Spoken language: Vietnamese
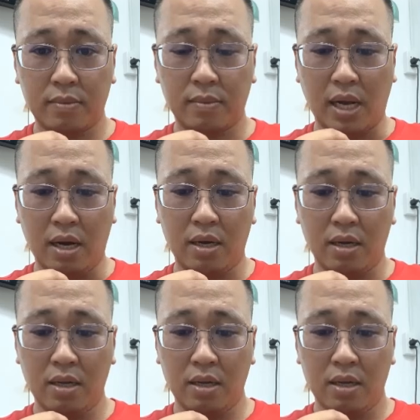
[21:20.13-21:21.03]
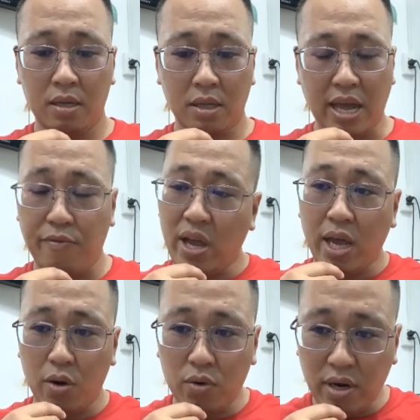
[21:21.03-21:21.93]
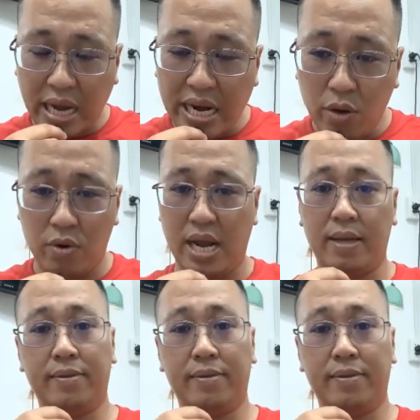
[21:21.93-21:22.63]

đó em phải hiểu được cái điều này